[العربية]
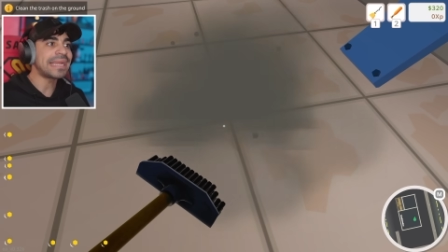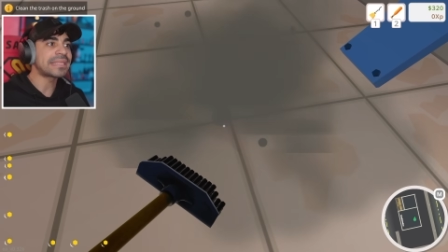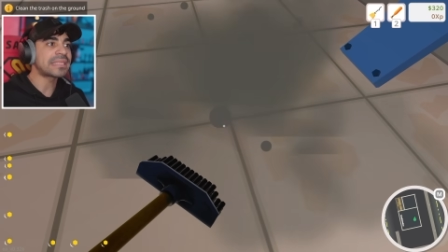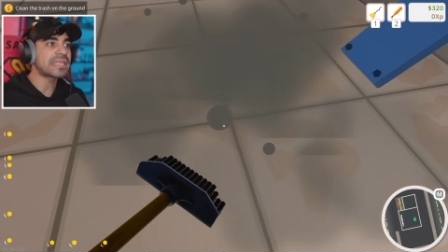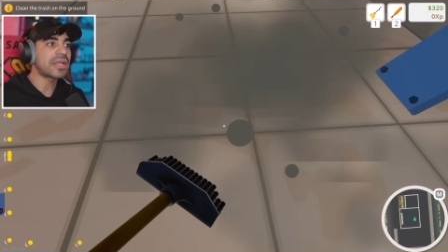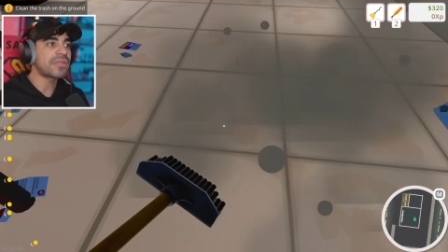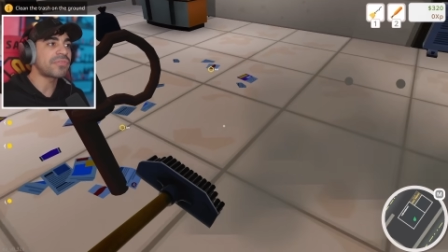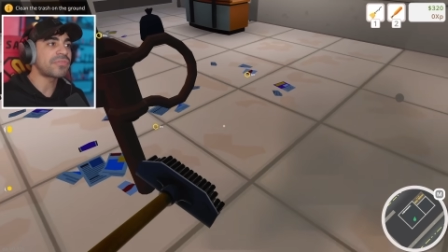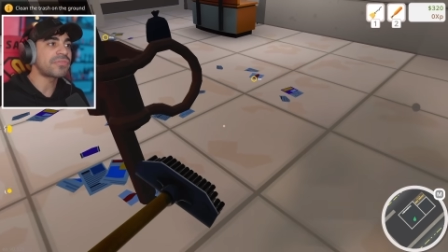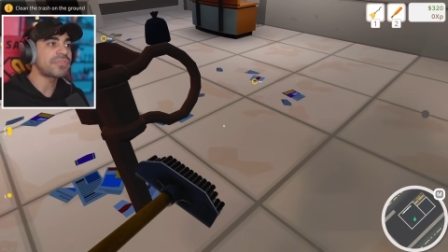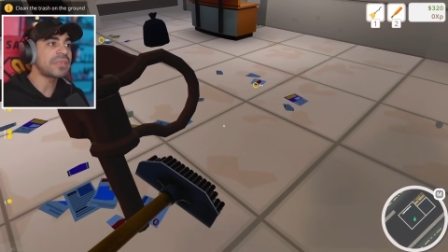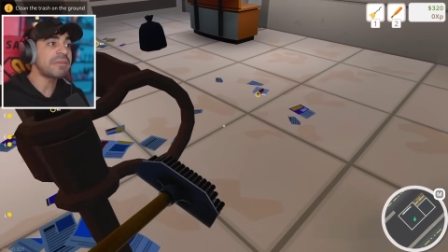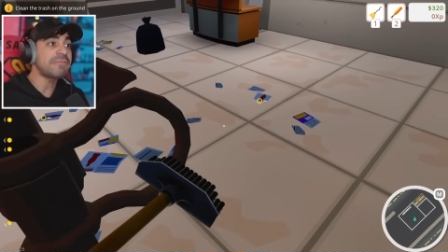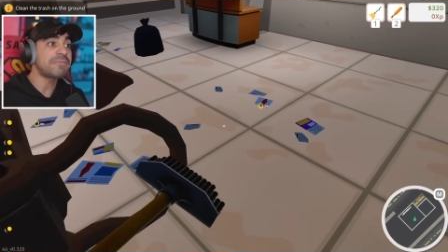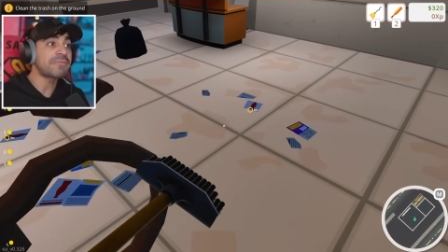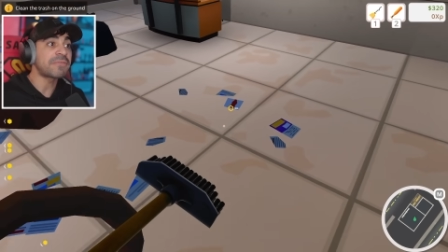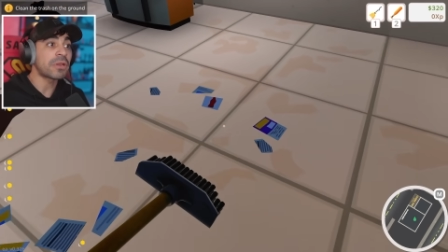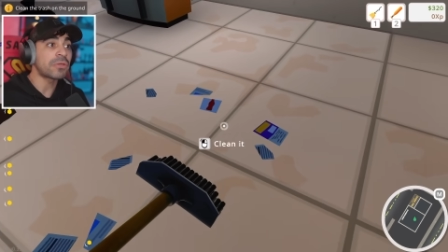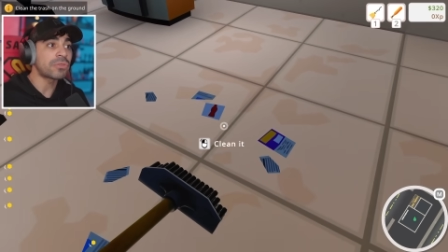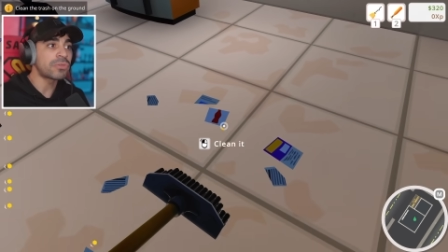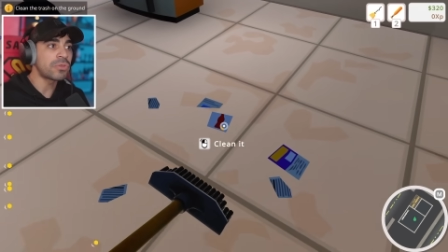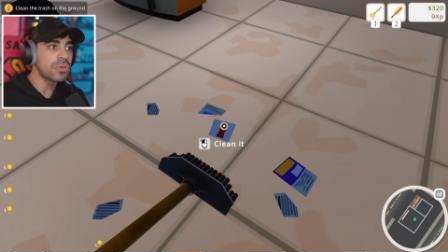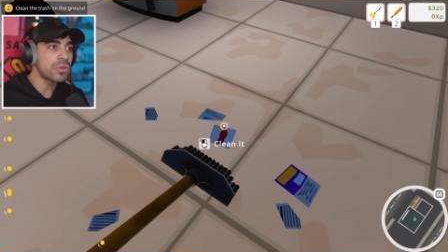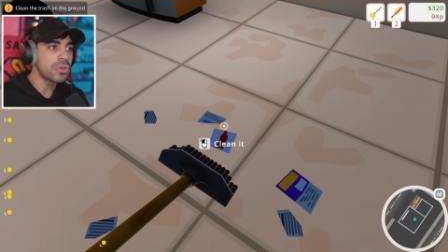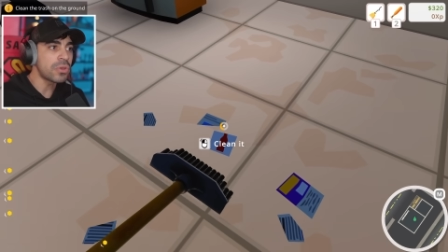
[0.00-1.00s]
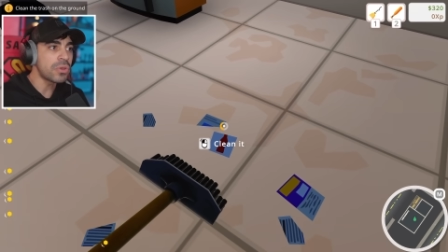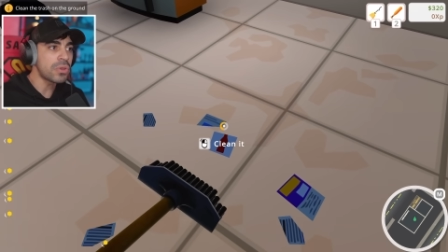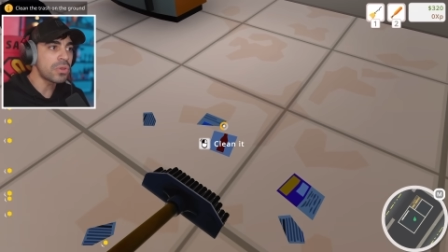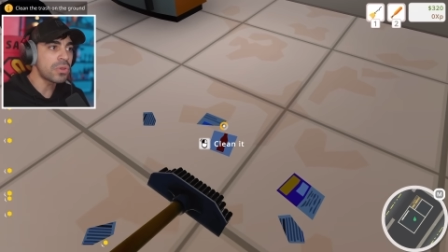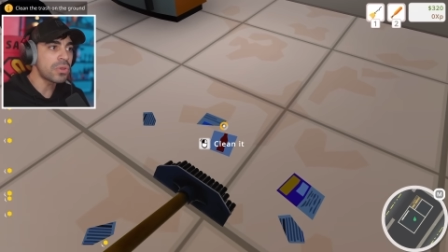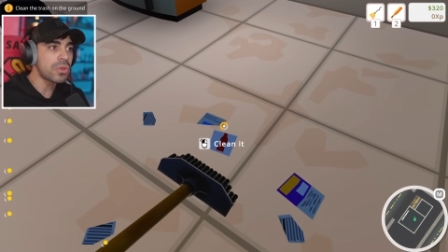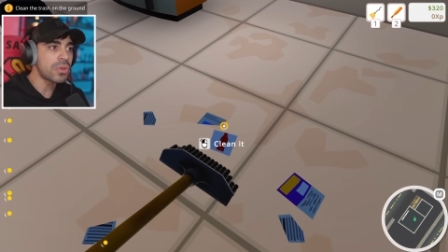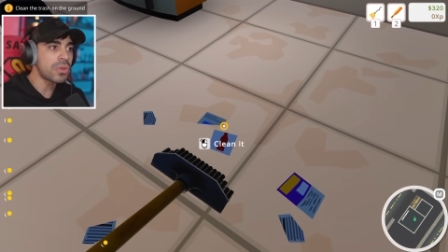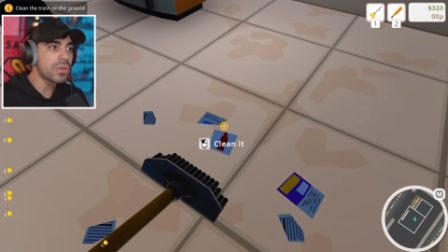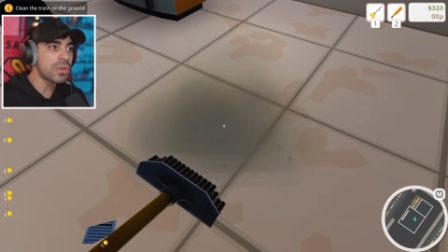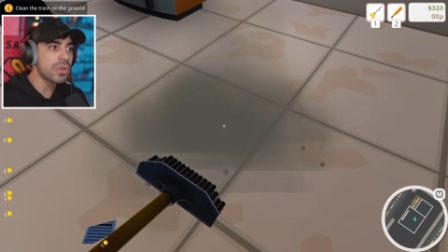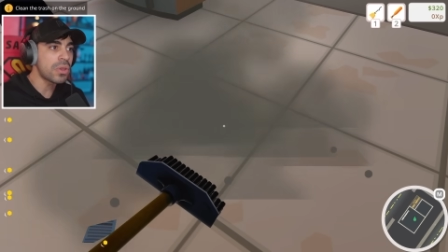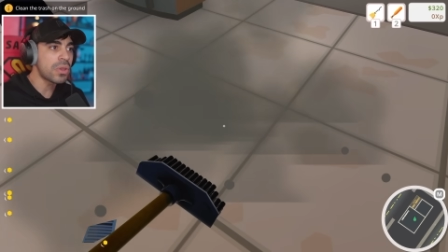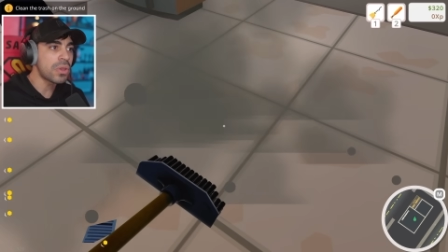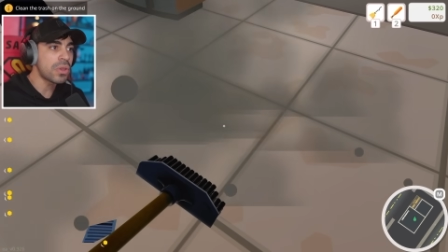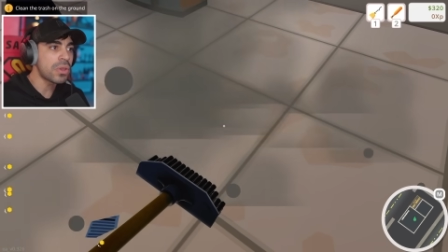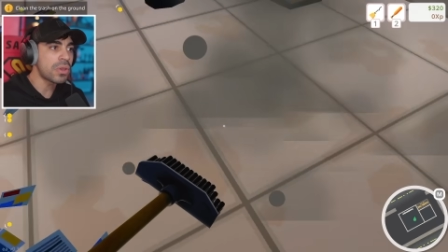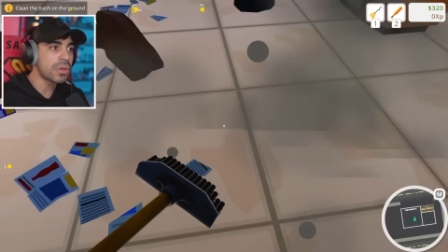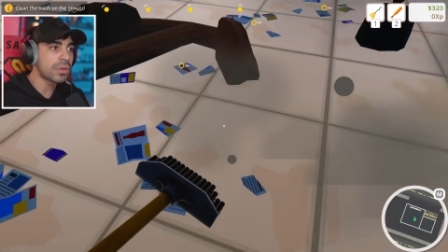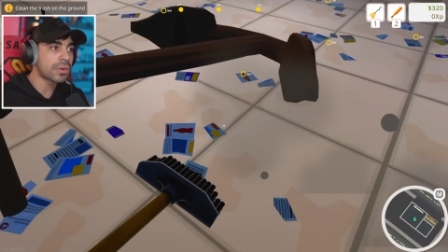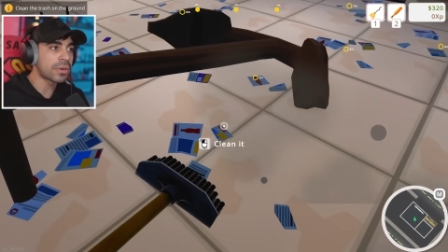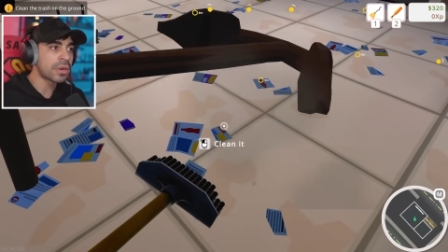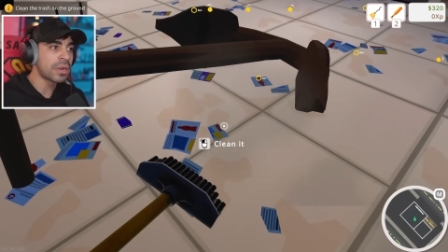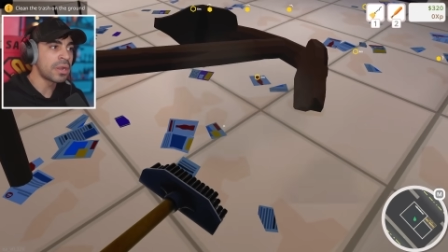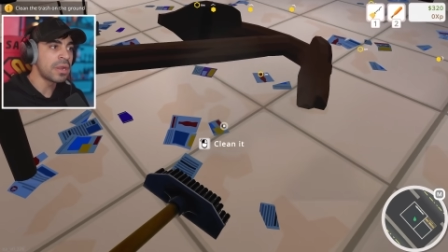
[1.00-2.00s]
تنظيف
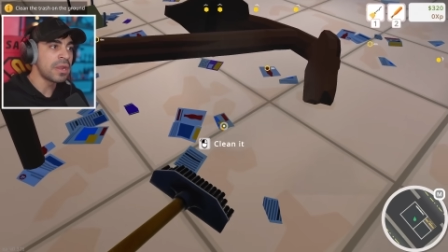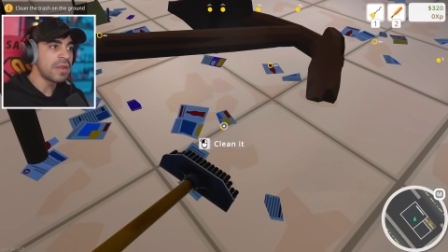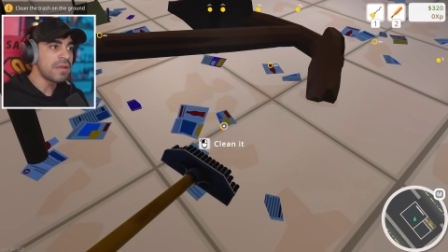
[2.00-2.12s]
كثير